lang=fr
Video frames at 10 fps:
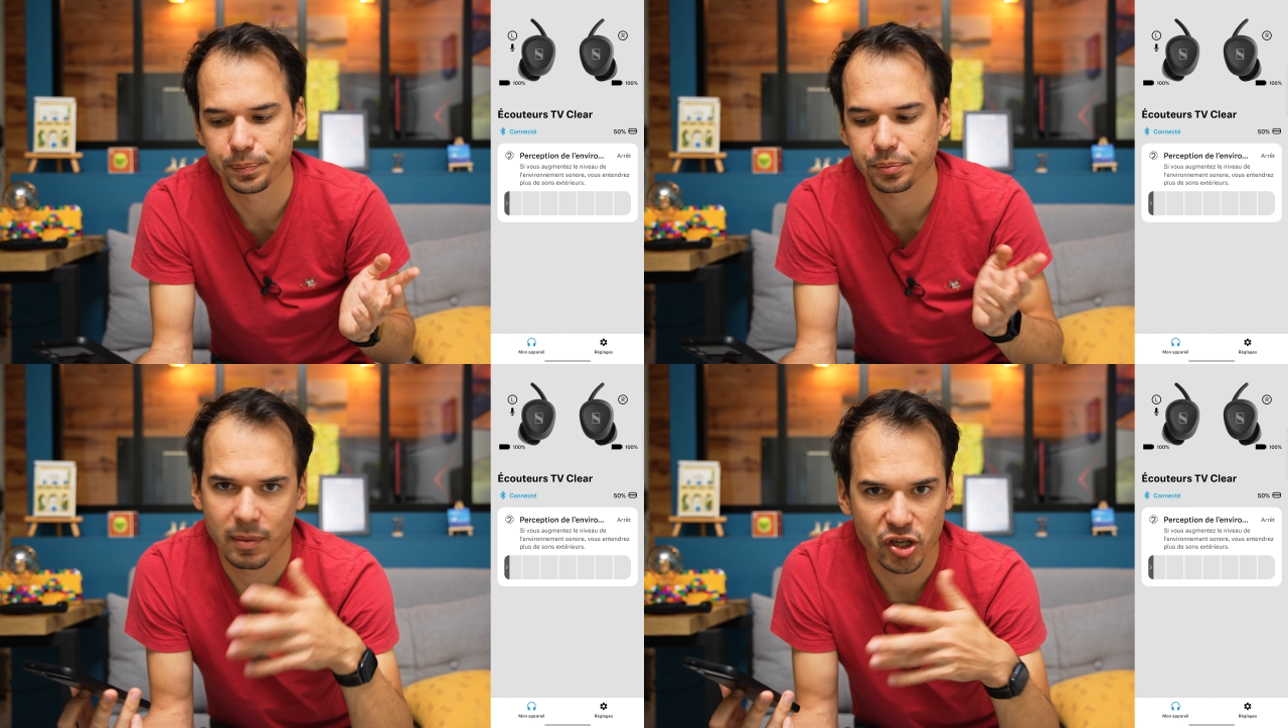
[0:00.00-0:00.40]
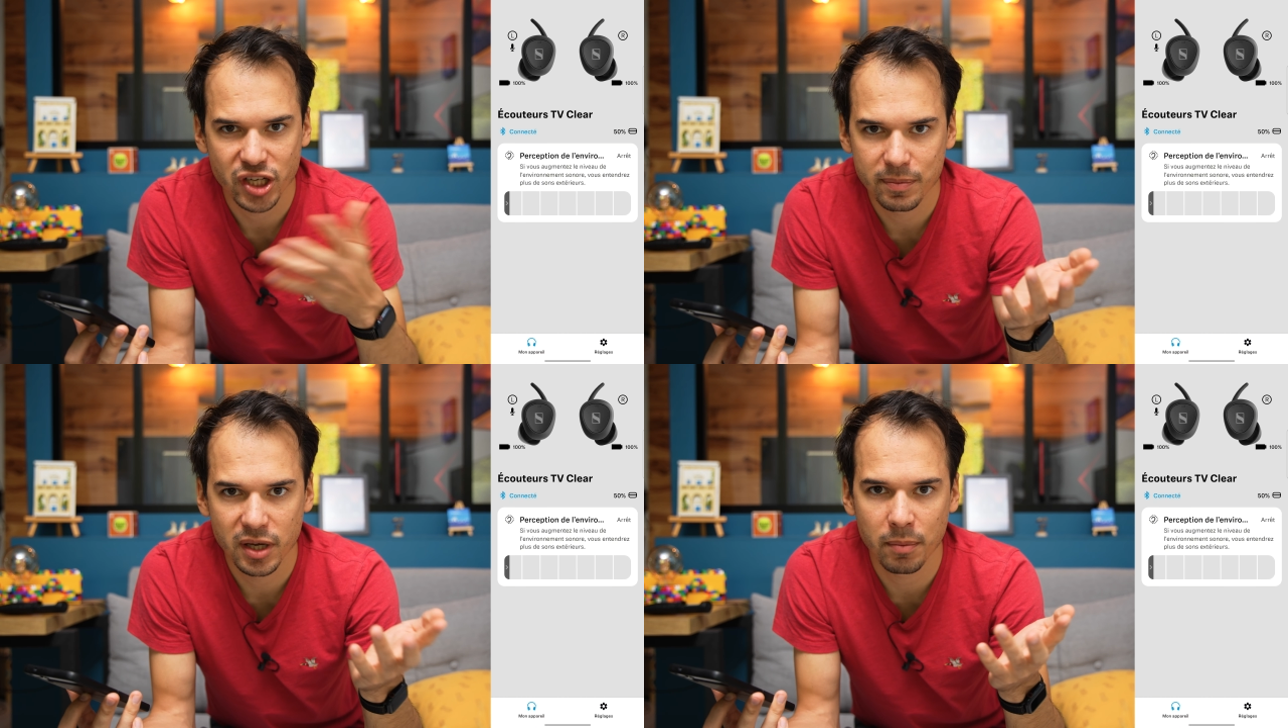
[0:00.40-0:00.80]
Ça marche
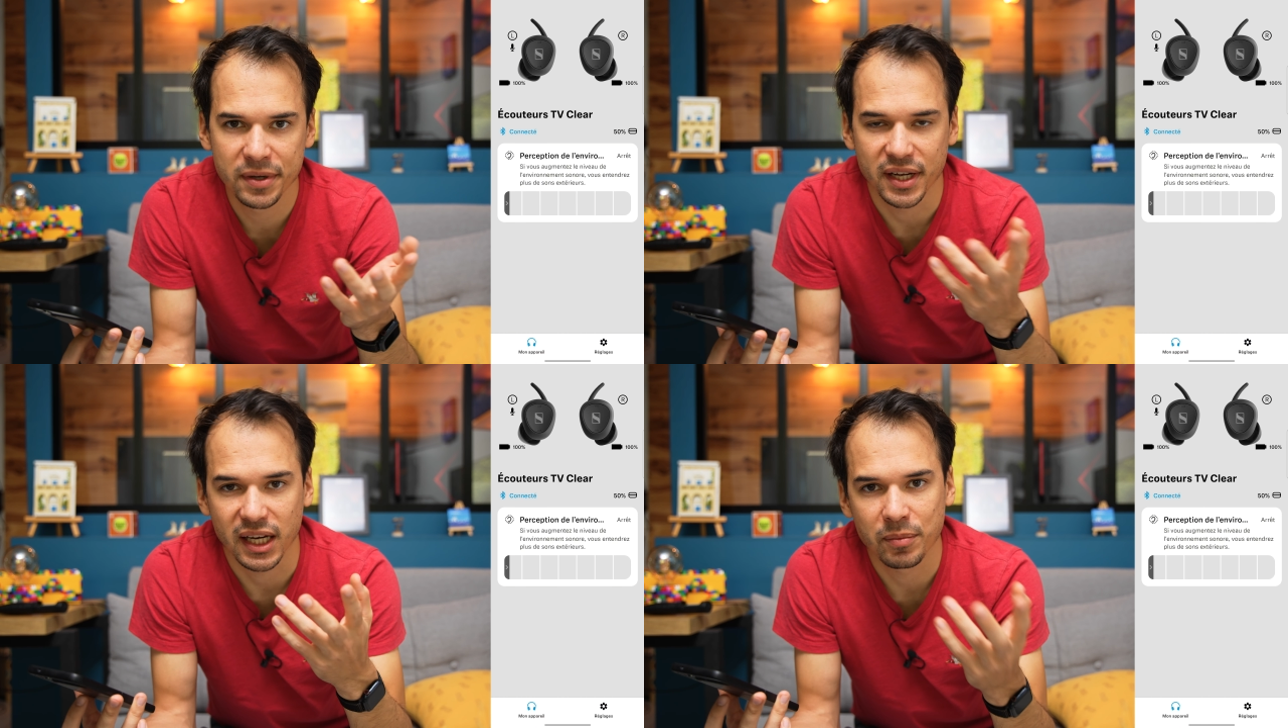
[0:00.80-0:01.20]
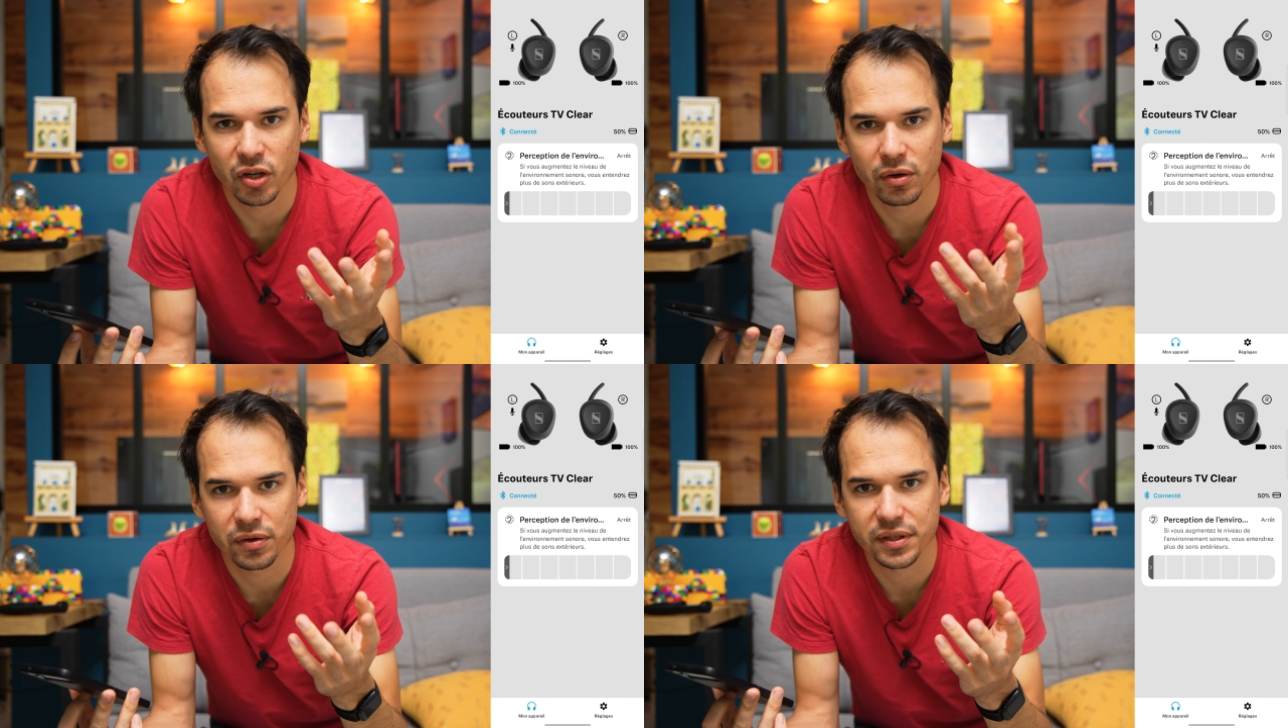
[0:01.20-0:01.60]
très bien, mais ça a quand même
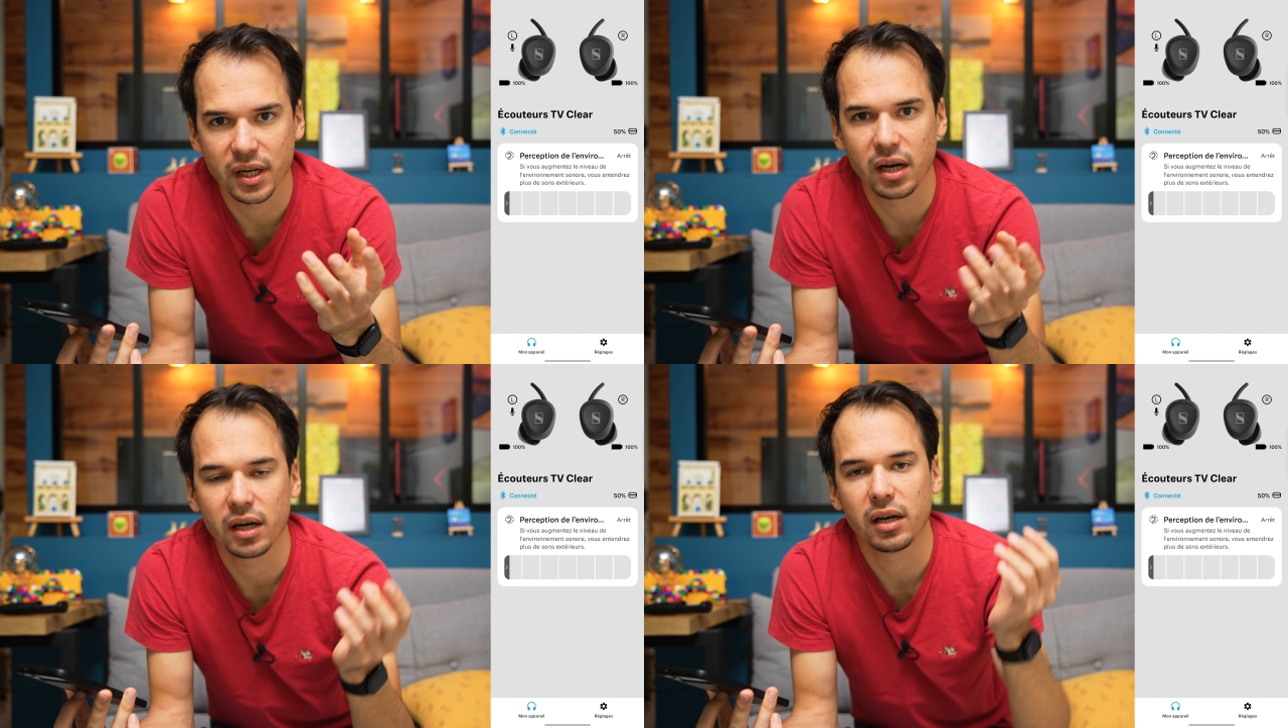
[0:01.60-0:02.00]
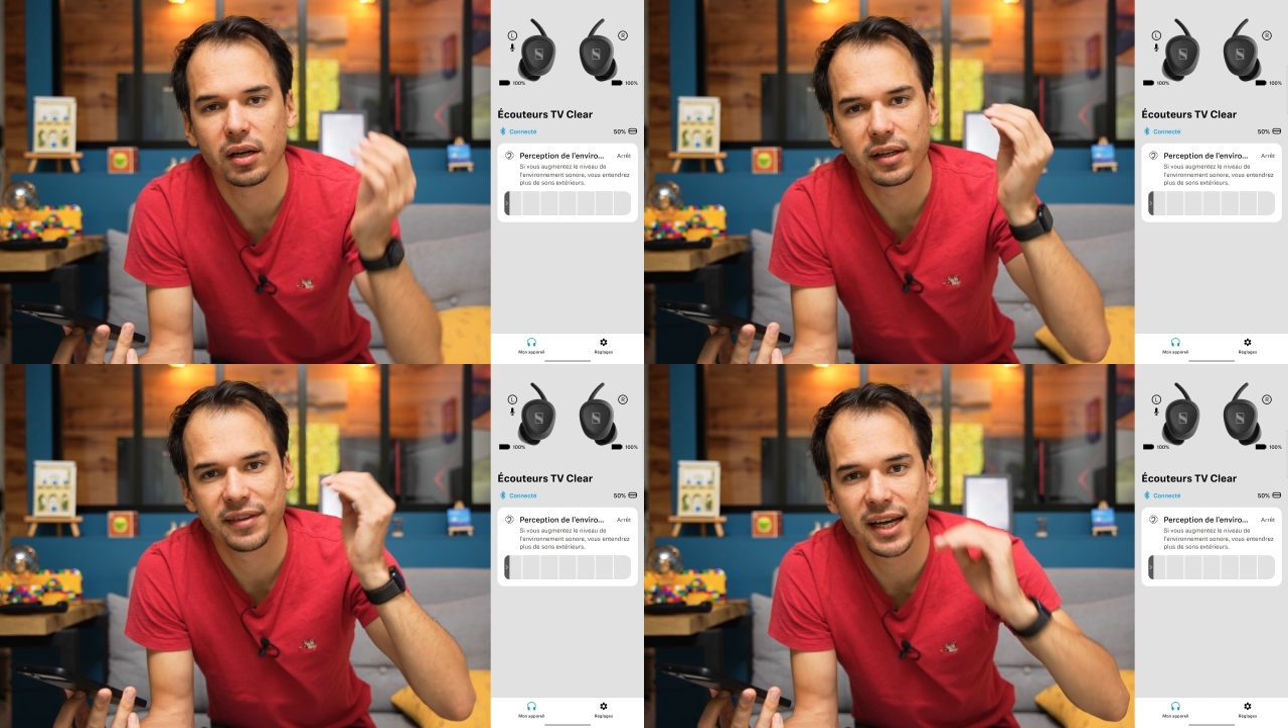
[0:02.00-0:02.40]
tendance à
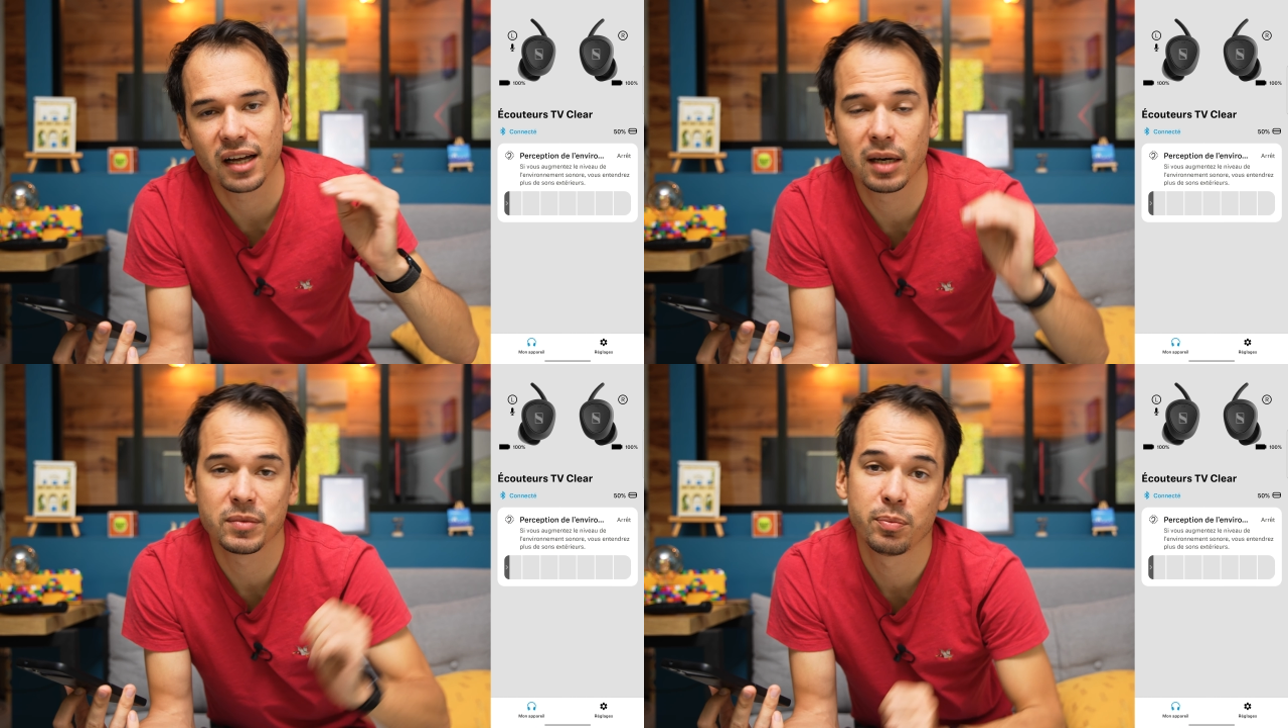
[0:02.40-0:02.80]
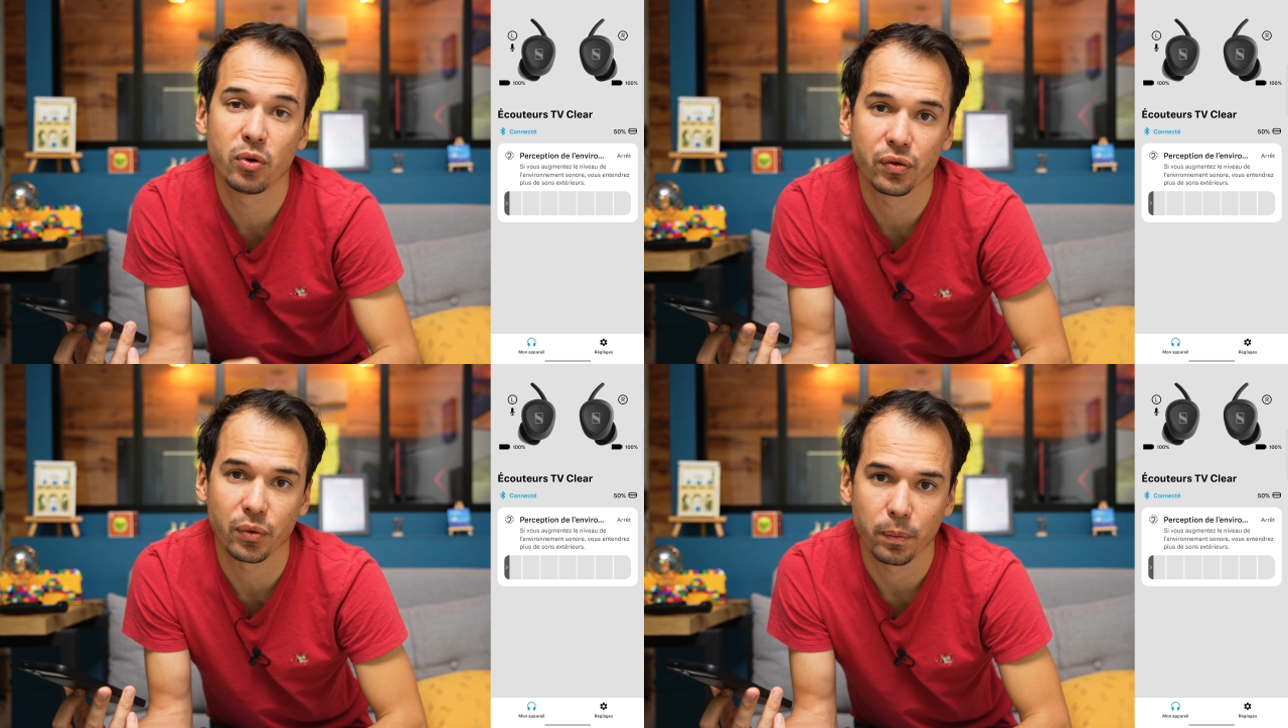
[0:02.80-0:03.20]
dégrader un petit peu
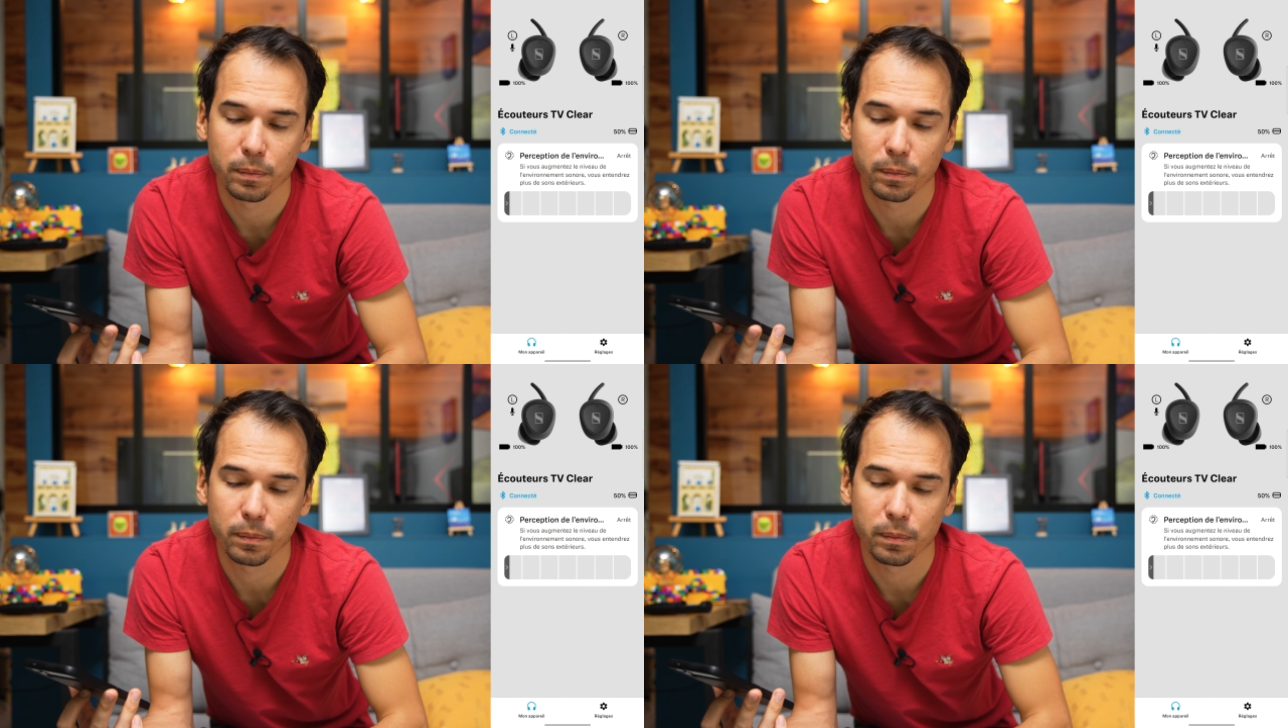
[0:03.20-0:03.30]
le son.